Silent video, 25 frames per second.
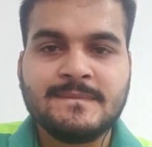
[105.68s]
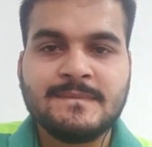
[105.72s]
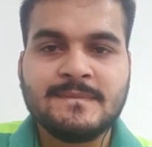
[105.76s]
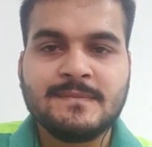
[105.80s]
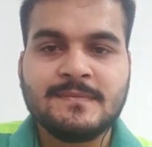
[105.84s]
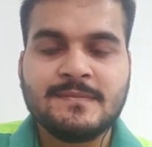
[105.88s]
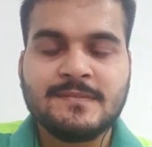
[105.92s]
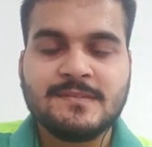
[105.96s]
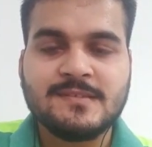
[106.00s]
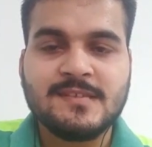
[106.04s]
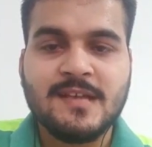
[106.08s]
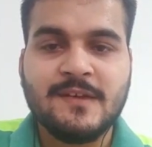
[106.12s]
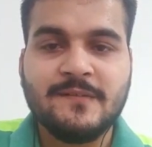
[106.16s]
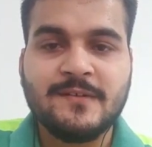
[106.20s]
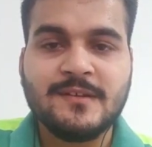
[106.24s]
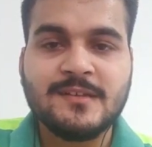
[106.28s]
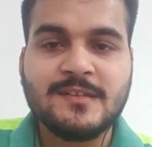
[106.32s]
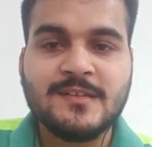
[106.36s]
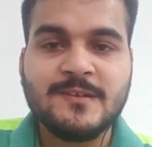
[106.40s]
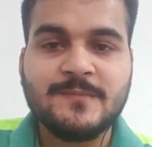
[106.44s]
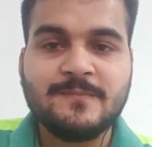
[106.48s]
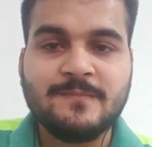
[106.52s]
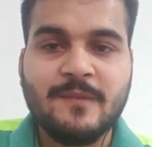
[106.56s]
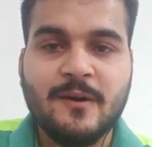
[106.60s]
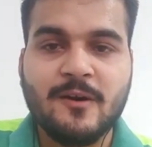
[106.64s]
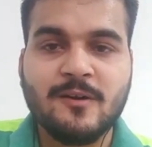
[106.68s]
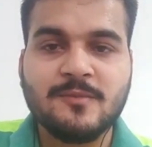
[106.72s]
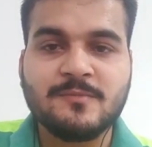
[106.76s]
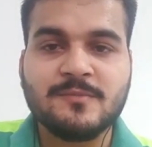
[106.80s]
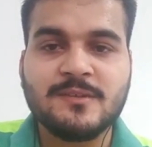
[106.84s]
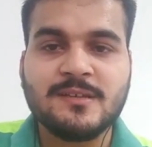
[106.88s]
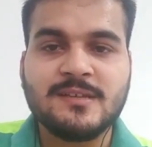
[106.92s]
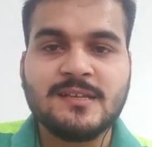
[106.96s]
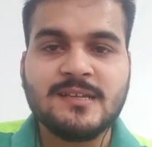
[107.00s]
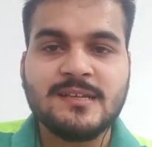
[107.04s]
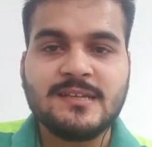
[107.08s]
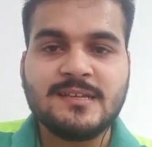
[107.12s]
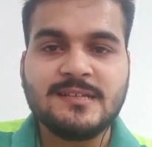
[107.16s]
सावन की पावन महीने
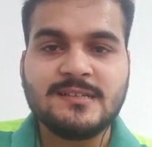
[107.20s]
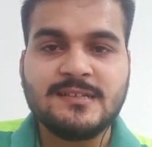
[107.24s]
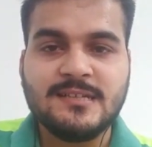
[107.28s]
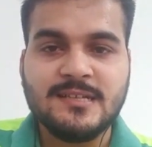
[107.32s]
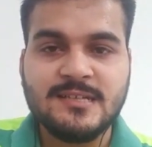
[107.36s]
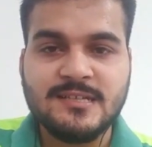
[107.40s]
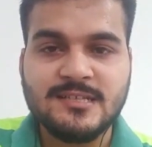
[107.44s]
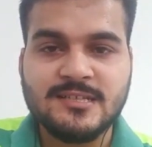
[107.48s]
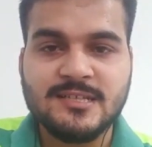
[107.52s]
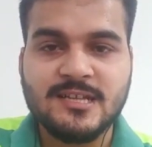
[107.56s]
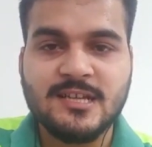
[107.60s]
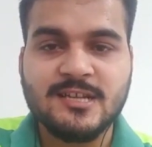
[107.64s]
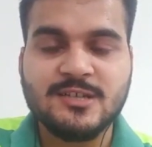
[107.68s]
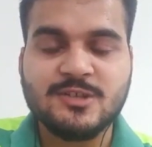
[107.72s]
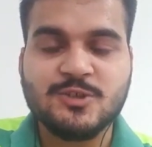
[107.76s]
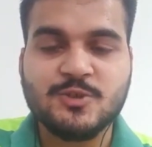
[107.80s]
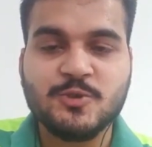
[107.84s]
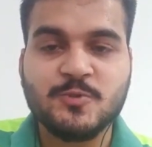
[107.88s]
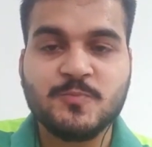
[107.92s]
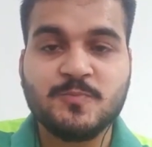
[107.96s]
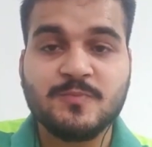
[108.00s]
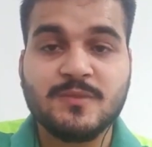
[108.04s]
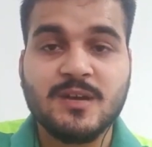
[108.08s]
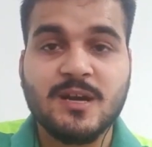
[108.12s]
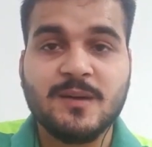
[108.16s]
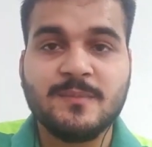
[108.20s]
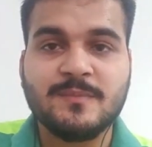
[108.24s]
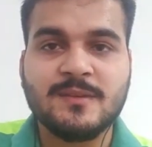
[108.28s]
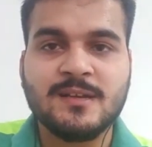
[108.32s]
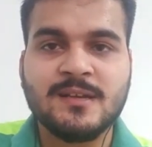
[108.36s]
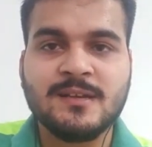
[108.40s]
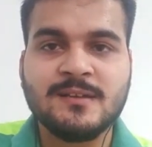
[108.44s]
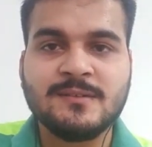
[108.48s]
की ढेर सारी शुभकामनाएं